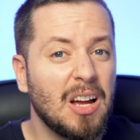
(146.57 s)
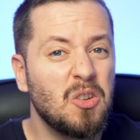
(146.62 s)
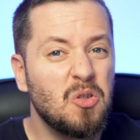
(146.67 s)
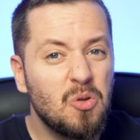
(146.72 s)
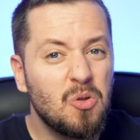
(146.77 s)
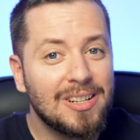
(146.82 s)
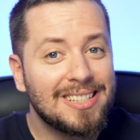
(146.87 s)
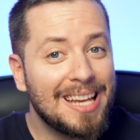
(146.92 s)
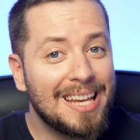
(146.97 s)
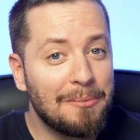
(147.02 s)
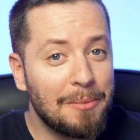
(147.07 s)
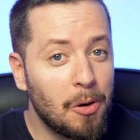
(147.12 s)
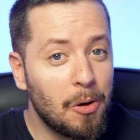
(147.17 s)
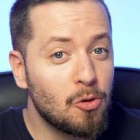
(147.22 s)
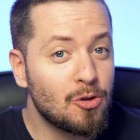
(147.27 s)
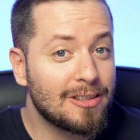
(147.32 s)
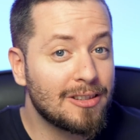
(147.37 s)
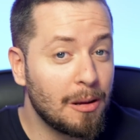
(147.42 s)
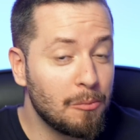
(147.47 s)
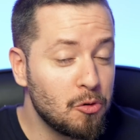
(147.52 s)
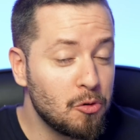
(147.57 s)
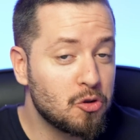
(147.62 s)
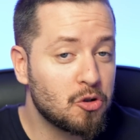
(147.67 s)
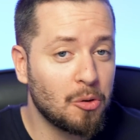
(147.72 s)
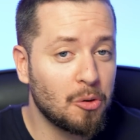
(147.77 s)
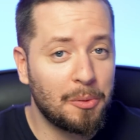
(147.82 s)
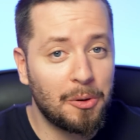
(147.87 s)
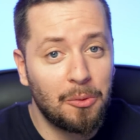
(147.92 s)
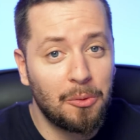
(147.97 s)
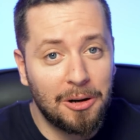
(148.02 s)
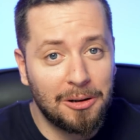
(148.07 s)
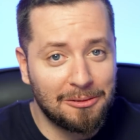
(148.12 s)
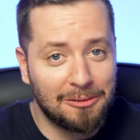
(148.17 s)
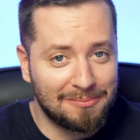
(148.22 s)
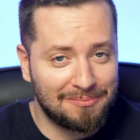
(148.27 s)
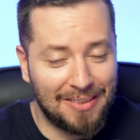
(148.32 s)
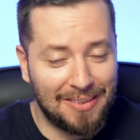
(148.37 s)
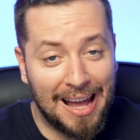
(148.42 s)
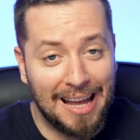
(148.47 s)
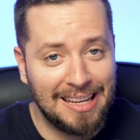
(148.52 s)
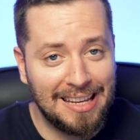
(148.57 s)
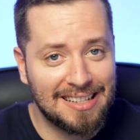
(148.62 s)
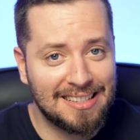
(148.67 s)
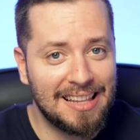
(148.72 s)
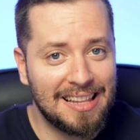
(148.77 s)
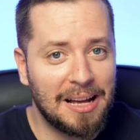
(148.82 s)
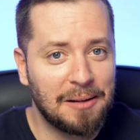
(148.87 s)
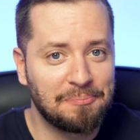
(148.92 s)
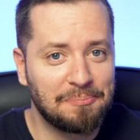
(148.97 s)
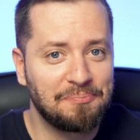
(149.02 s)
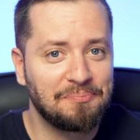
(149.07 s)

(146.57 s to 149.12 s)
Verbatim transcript: No es que me guste mucho, pero bueno, ahí está.